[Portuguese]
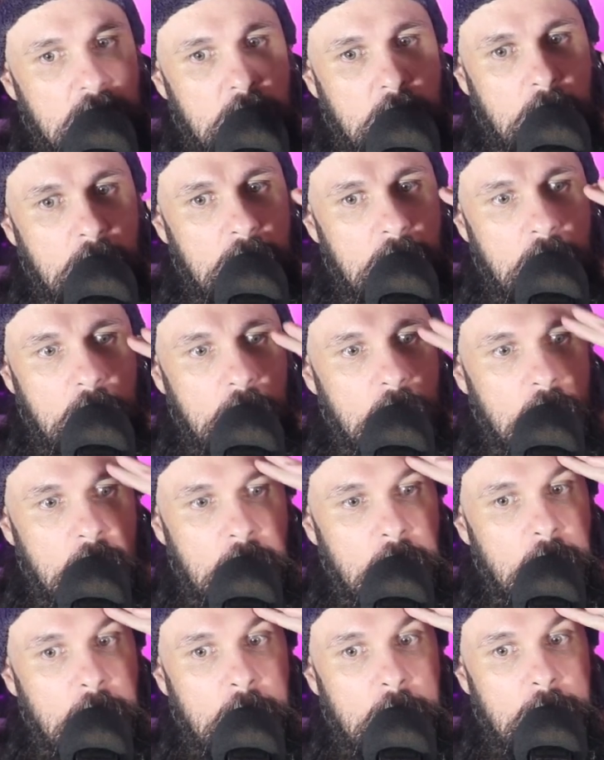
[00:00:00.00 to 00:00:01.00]

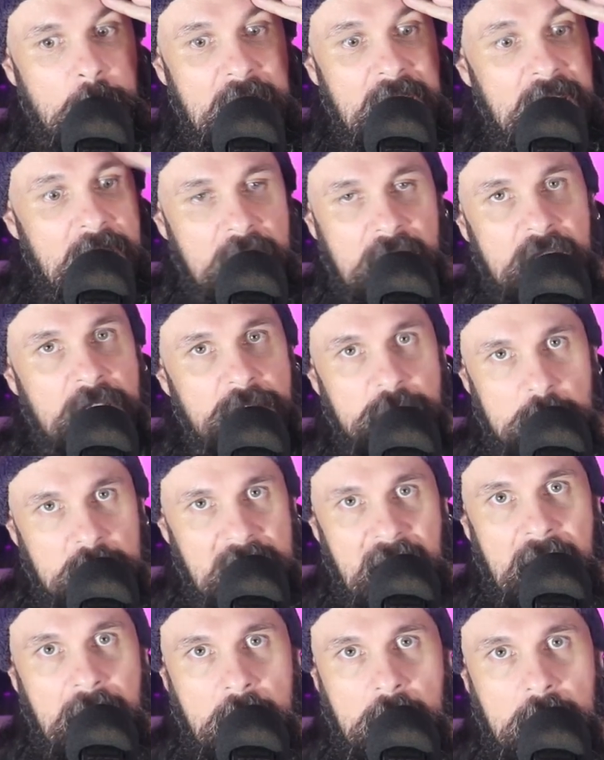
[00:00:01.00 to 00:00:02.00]
com uma incrível
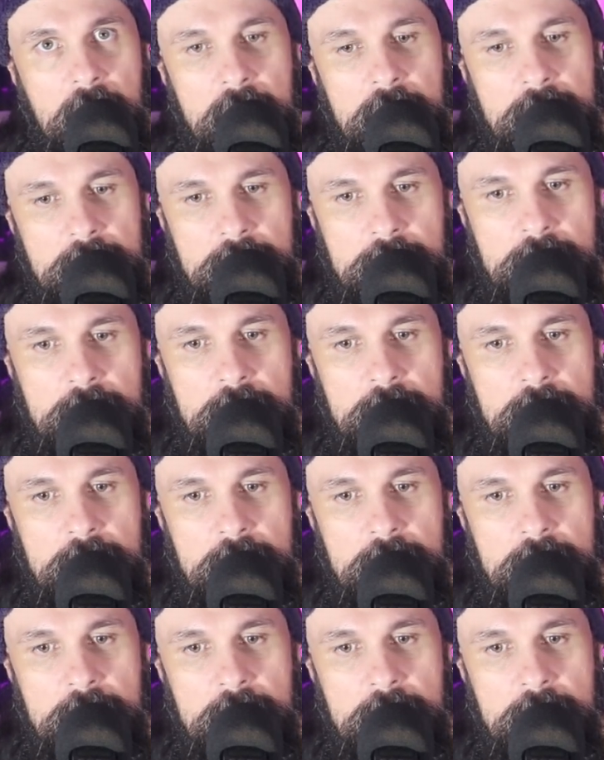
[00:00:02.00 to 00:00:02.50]
técnica.